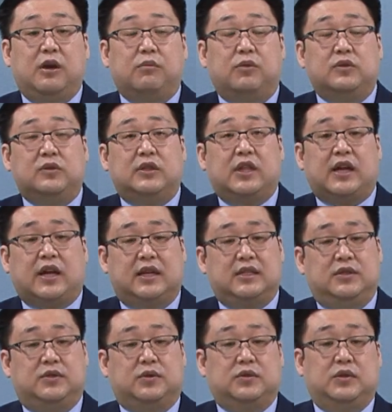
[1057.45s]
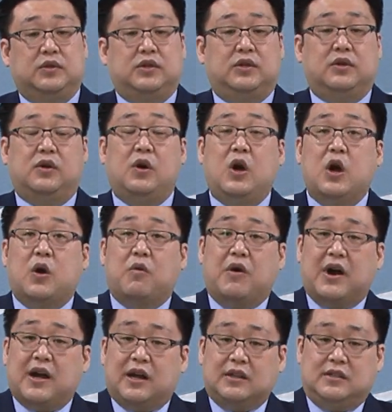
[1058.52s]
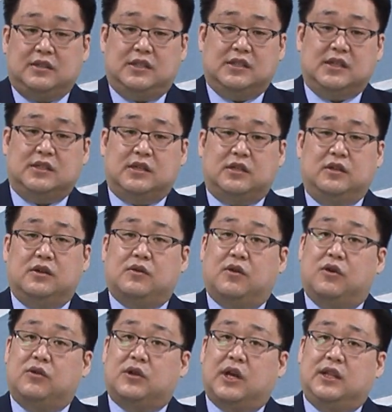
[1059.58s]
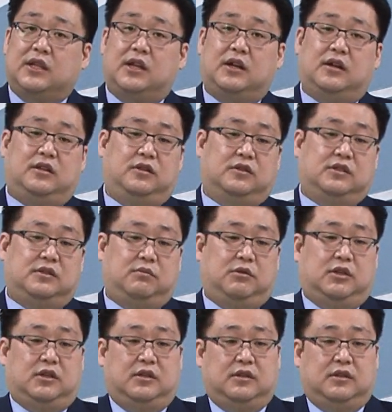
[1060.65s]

모두 택하신 족속이요 왕 같은 제사장이요 거룩한 나라가 되었습니다.